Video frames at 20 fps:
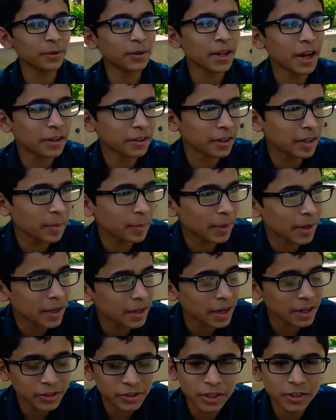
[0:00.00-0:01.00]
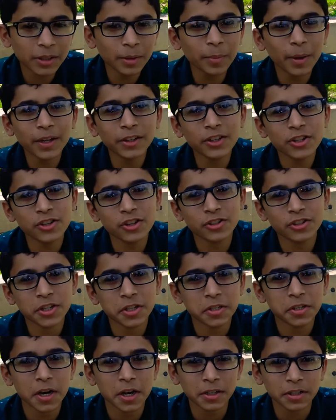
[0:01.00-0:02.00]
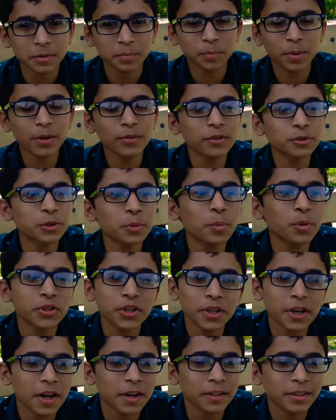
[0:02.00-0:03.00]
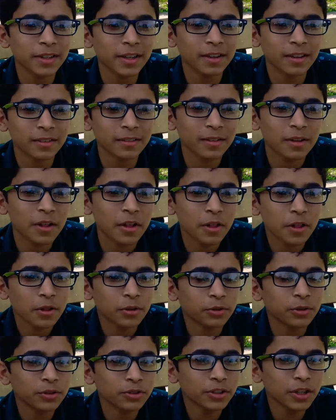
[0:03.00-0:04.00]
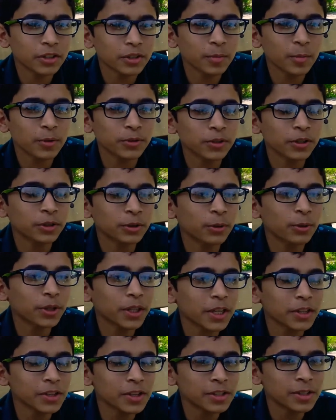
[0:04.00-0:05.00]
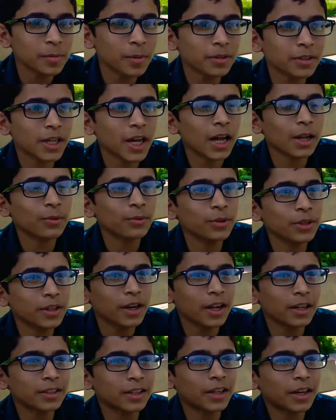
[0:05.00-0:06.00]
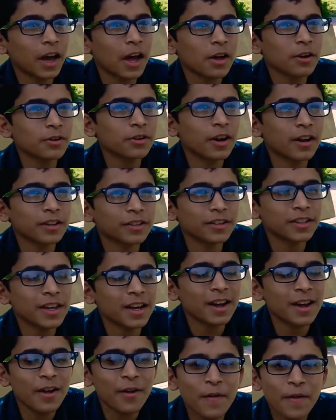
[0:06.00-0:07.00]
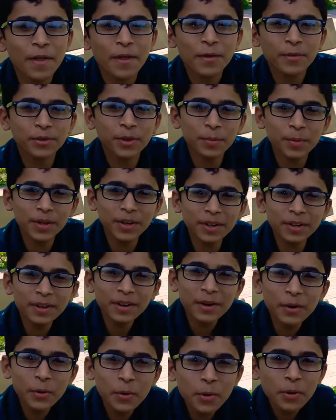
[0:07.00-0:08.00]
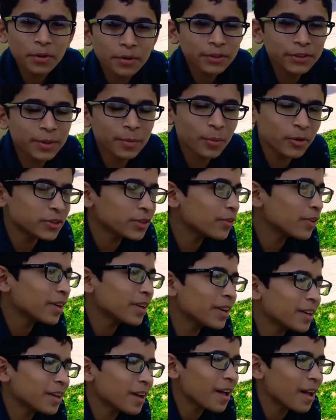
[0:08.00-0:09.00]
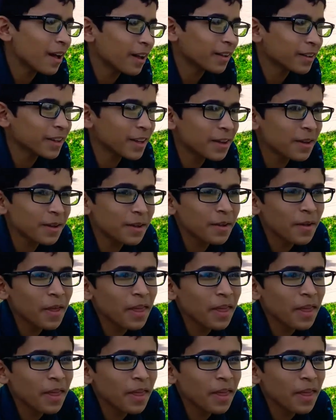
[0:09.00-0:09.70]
को डॉक्टर ने मना कर दिया कि बाहर की चीज़ें नहीं खानी फिर वो समोसे खाने गया तो उसने समोसे तोड़ के अंदर से बस आलू निकाल के खाया रख दिया तो फिर समोसे वाले ने कहा कि